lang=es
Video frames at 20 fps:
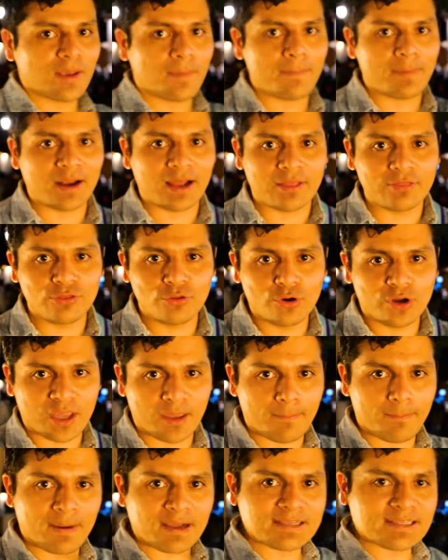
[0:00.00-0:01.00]
esperando
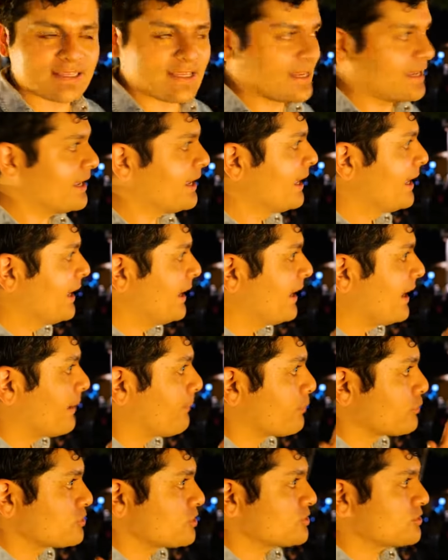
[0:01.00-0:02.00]
que pase la
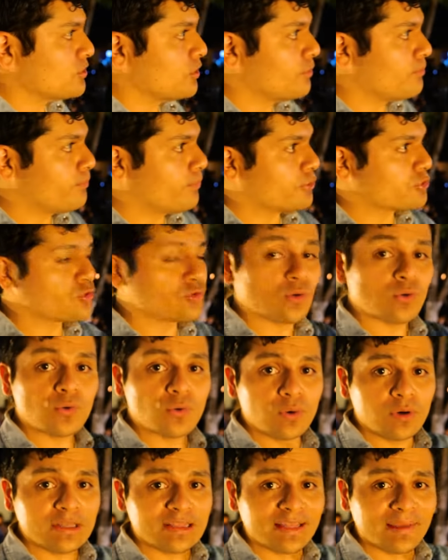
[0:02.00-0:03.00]
procesión por su
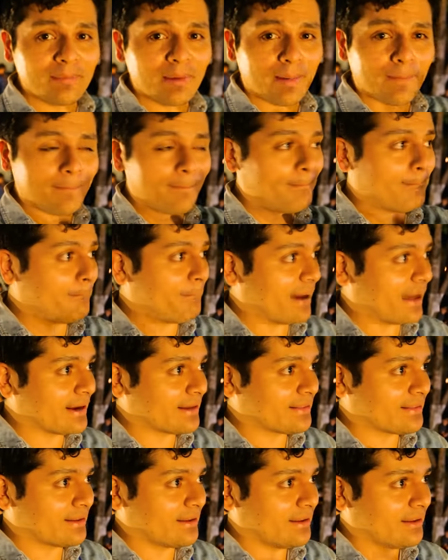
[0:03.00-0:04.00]
última
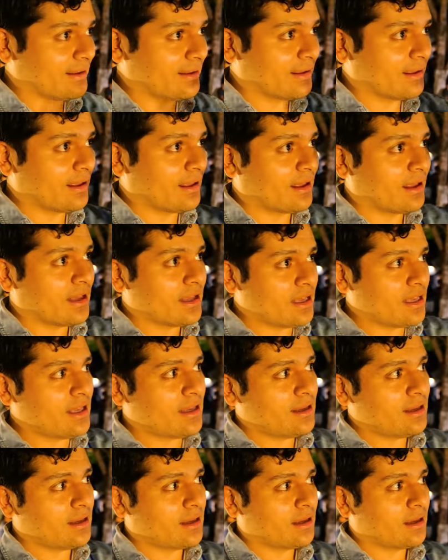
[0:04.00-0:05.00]
parte y
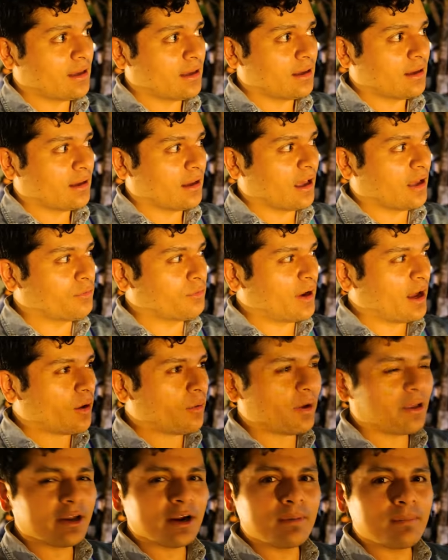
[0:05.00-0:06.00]
en unas
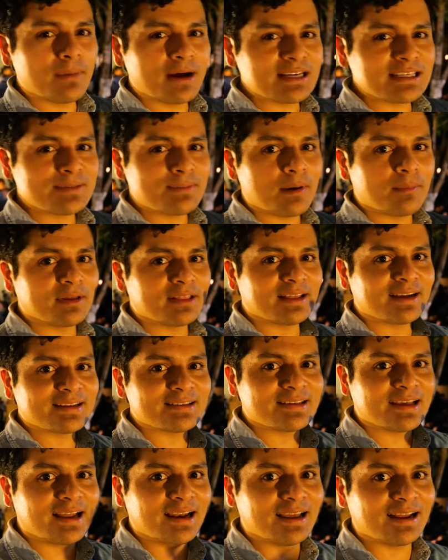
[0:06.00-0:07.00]
cuadras más va a
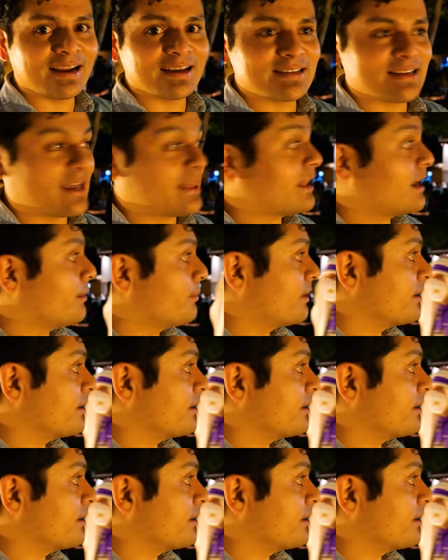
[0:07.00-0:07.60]
meterse a la iglesia de la